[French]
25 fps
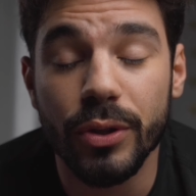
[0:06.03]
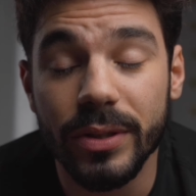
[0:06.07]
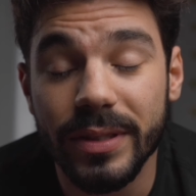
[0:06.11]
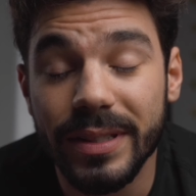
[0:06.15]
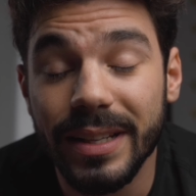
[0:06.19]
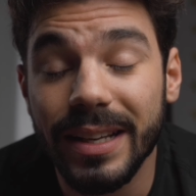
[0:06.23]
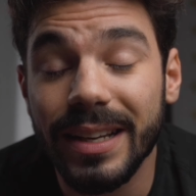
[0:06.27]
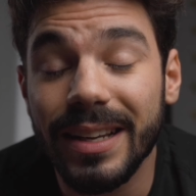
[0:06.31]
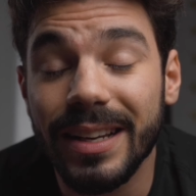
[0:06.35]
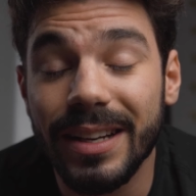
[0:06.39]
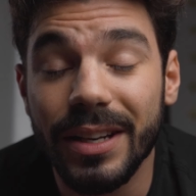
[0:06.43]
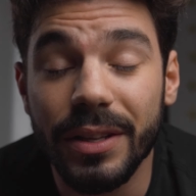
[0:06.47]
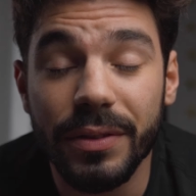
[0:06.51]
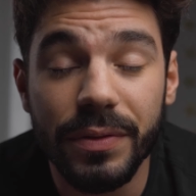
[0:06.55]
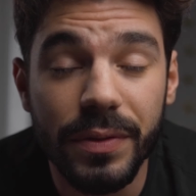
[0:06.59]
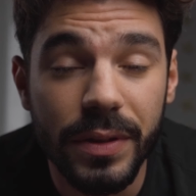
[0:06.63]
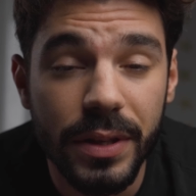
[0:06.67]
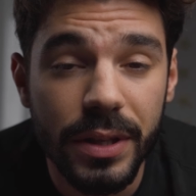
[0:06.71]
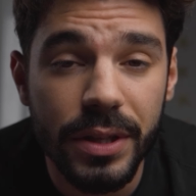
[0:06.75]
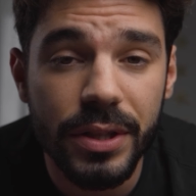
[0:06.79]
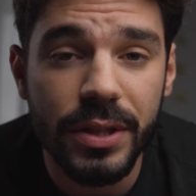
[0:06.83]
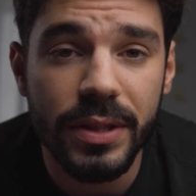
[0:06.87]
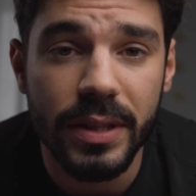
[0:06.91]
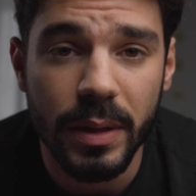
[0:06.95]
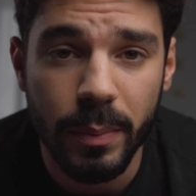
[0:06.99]
Je sais, les
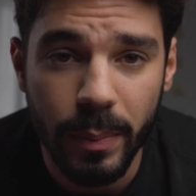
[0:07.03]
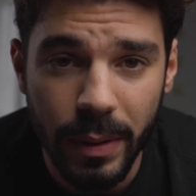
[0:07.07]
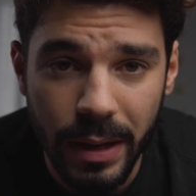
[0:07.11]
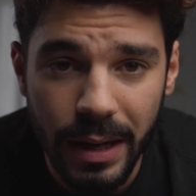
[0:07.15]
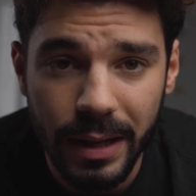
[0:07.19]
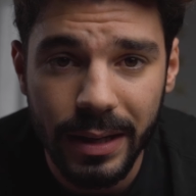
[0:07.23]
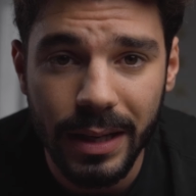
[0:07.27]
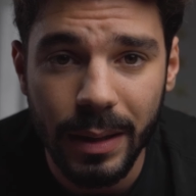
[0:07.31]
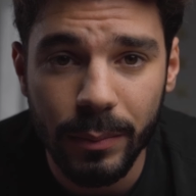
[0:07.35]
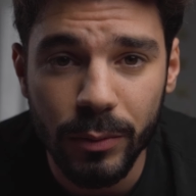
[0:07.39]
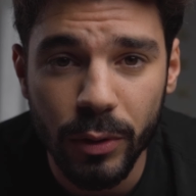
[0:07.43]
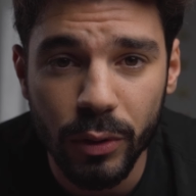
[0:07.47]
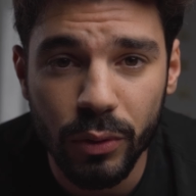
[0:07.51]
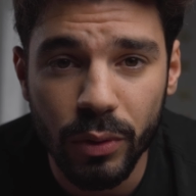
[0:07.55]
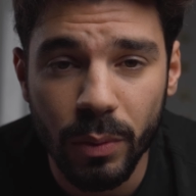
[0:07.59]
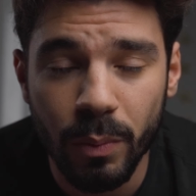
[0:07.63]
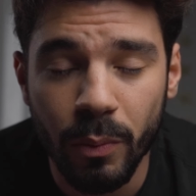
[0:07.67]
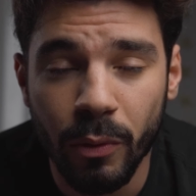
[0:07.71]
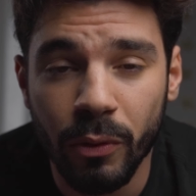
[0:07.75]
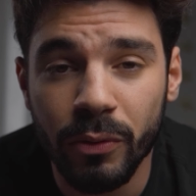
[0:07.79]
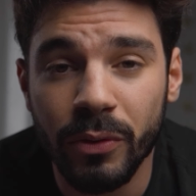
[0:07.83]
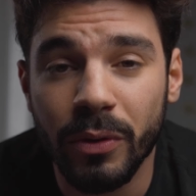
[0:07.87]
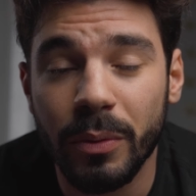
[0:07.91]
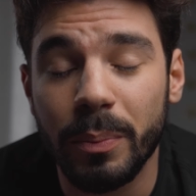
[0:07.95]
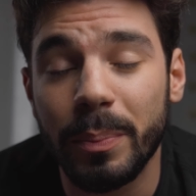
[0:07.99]
fiches, c'est pas la cam de tout
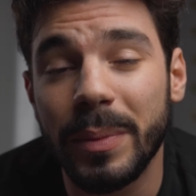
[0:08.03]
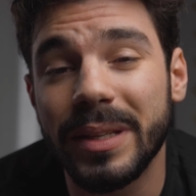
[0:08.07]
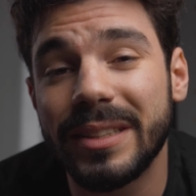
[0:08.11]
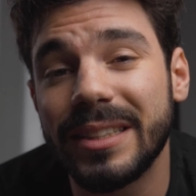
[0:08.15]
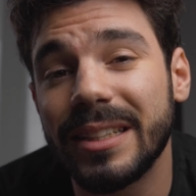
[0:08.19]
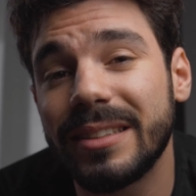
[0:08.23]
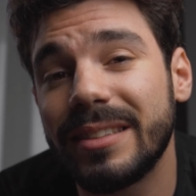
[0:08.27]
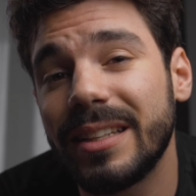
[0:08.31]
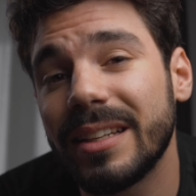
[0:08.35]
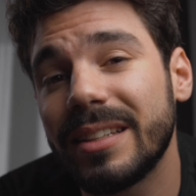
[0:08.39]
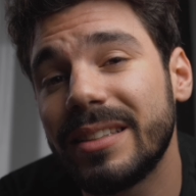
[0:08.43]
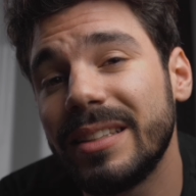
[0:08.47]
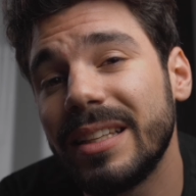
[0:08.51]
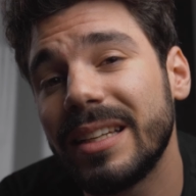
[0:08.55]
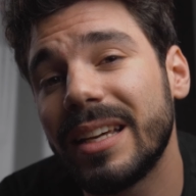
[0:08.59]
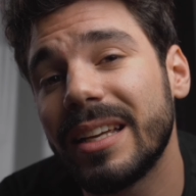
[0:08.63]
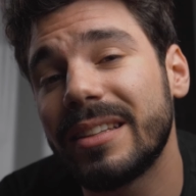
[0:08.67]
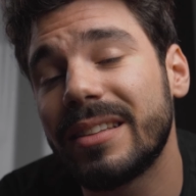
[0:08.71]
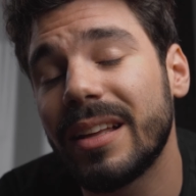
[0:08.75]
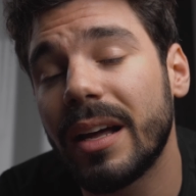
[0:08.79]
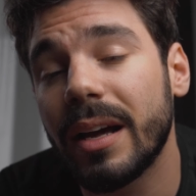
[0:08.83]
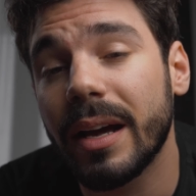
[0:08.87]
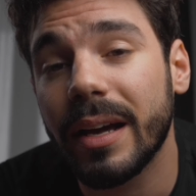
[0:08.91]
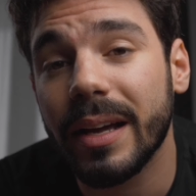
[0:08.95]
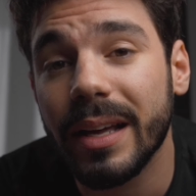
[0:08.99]
le monde, mais cette
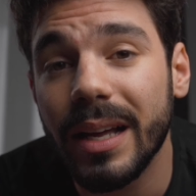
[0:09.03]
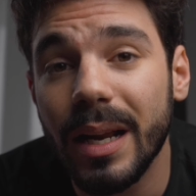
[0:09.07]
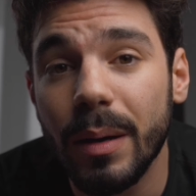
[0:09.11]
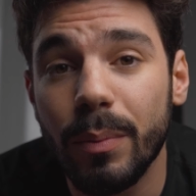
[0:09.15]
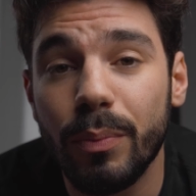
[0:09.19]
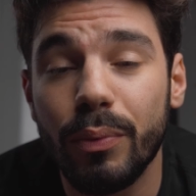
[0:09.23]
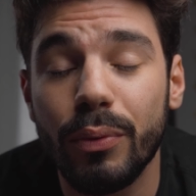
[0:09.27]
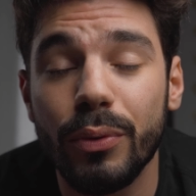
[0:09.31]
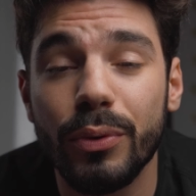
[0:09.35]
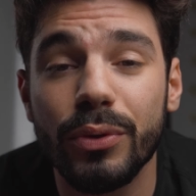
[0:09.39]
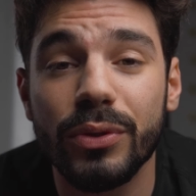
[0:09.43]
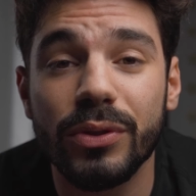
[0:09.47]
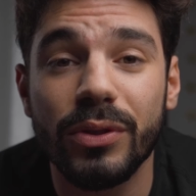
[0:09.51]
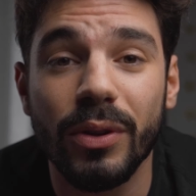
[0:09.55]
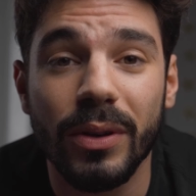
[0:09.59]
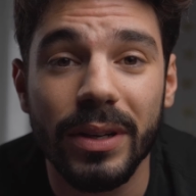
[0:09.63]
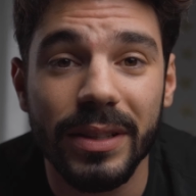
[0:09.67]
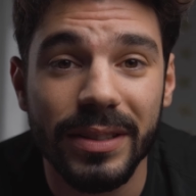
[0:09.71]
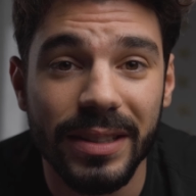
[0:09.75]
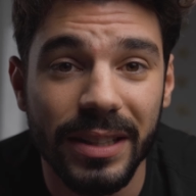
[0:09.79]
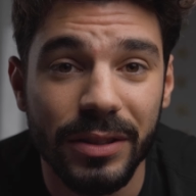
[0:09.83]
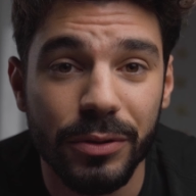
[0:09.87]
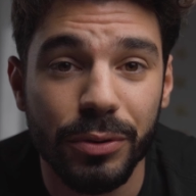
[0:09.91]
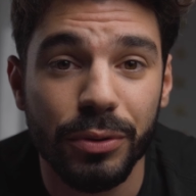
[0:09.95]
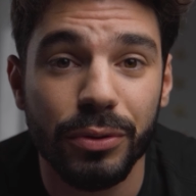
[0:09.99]
technique est un réel plus dans
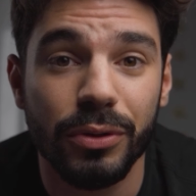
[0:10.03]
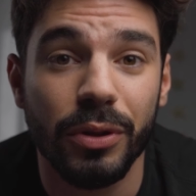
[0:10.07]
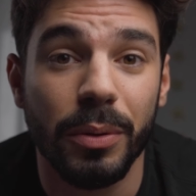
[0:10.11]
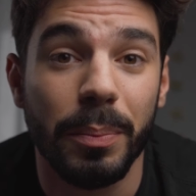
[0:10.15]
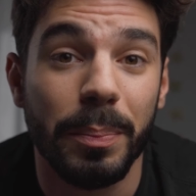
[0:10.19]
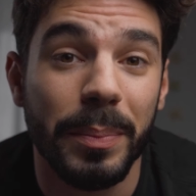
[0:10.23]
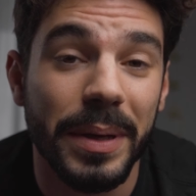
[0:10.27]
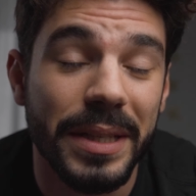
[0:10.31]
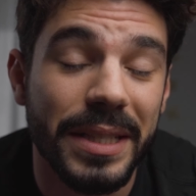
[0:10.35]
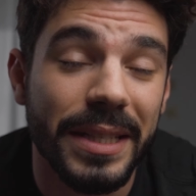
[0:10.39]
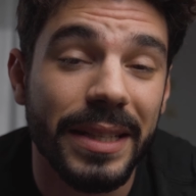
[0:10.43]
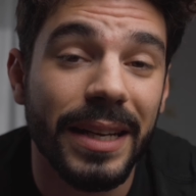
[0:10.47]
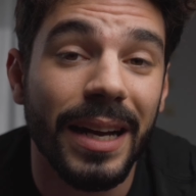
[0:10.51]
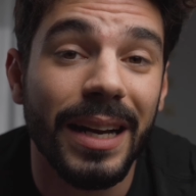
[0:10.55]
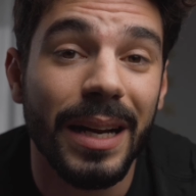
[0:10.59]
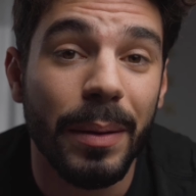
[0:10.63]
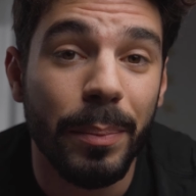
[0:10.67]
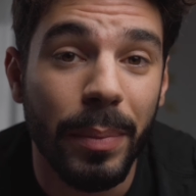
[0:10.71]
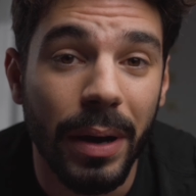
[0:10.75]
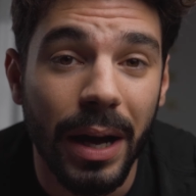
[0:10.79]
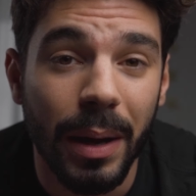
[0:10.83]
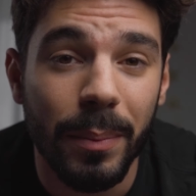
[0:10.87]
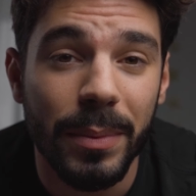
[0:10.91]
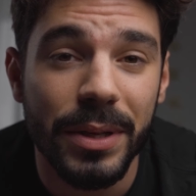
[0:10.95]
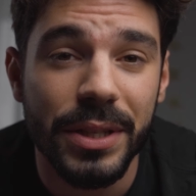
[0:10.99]
les études médicales
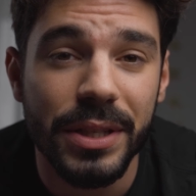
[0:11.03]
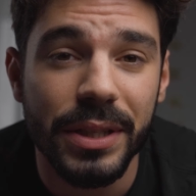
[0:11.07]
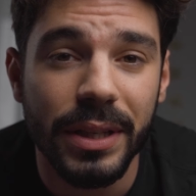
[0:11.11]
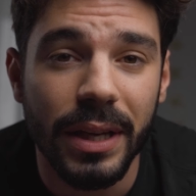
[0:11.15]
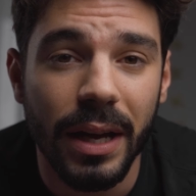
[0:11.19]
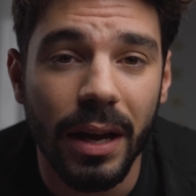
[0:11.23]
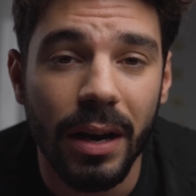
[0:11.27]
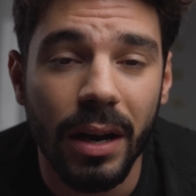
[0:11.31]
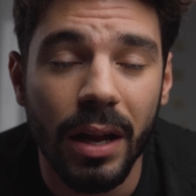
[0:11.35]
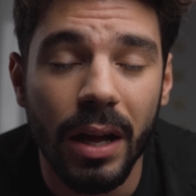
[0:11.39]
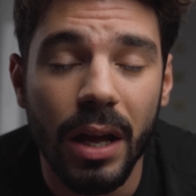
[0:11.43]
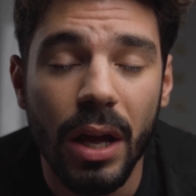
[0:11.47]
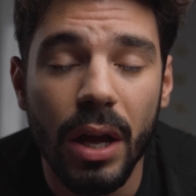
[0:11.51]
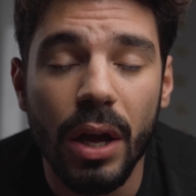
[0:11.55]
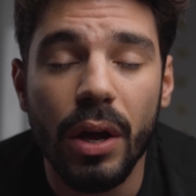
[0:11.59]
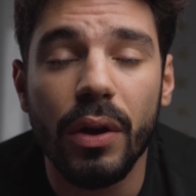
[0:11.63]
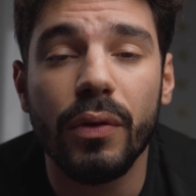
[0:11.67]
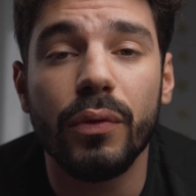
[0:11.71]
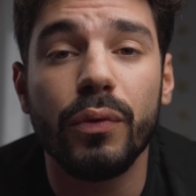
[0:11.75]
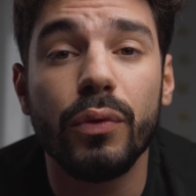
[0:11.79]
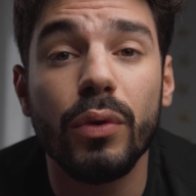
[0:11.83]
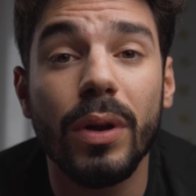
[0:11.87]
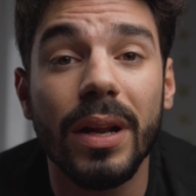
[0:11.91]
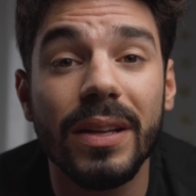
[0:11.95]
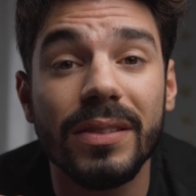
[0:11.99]
et paramédicales,
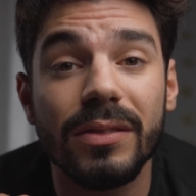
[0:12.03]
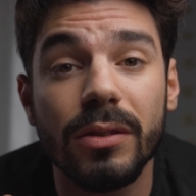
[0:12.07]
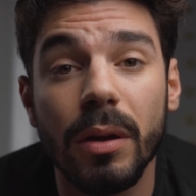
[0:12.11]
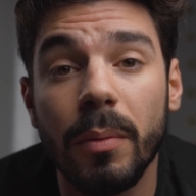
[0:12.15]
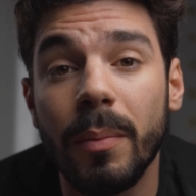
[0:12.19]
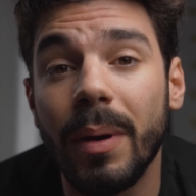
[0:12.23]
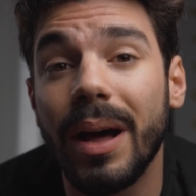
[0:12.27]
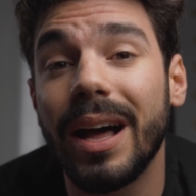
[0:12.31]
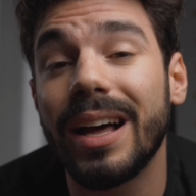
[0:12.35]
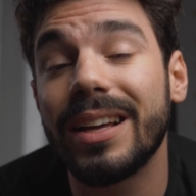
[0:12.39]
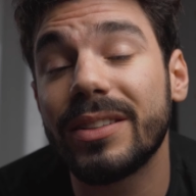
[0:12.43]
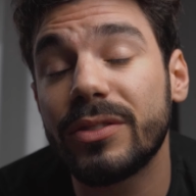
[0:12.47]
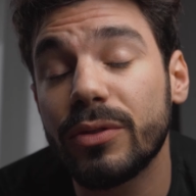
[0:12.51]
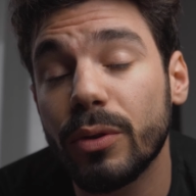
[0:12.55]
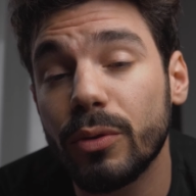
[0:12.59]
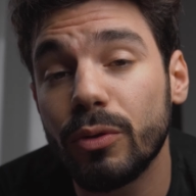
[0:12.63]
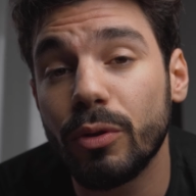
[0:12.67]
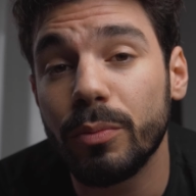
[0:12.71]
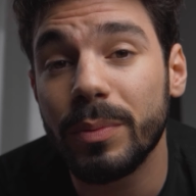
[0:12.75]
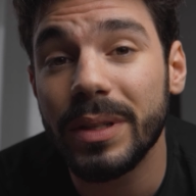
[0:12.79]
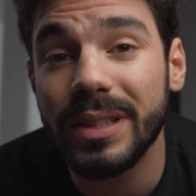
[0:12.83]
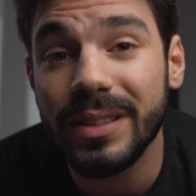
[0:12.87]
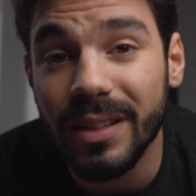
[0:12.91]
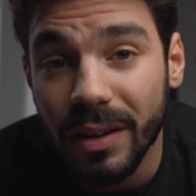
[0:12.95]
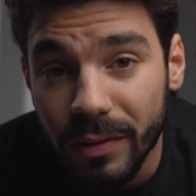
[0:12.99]
vu la somme
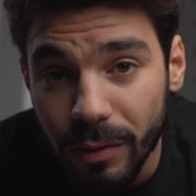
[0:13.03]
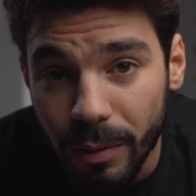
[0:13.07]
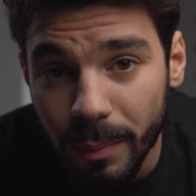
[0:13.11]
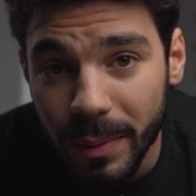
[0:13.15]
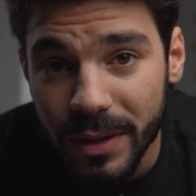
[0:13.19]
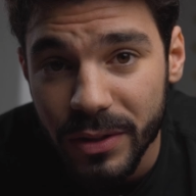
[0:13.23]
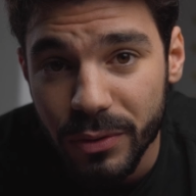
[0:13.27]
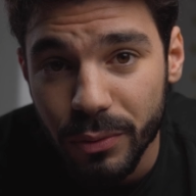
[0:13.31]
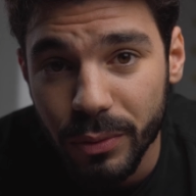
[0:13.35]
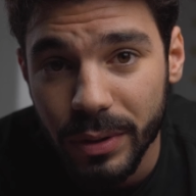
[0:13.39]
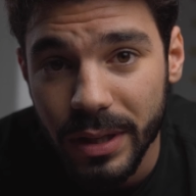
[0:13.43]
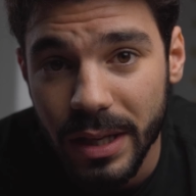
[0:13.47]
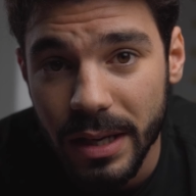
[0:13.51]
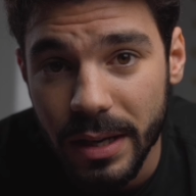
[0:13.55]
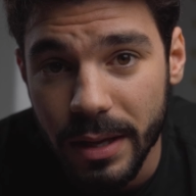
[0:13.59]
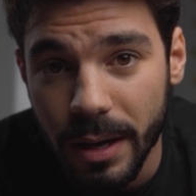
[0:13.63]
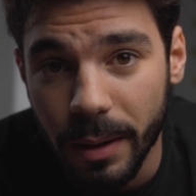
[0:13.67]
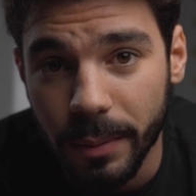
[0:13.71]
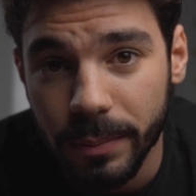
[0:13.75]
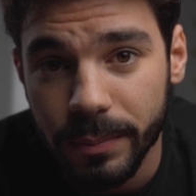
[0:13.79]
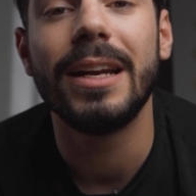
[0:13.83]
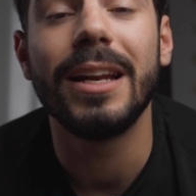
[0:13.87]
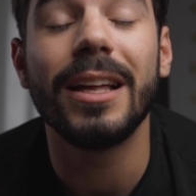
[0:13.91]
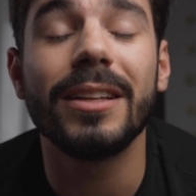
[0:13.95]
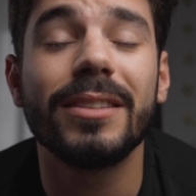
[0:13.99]
astronomique d'informations qu'il y a.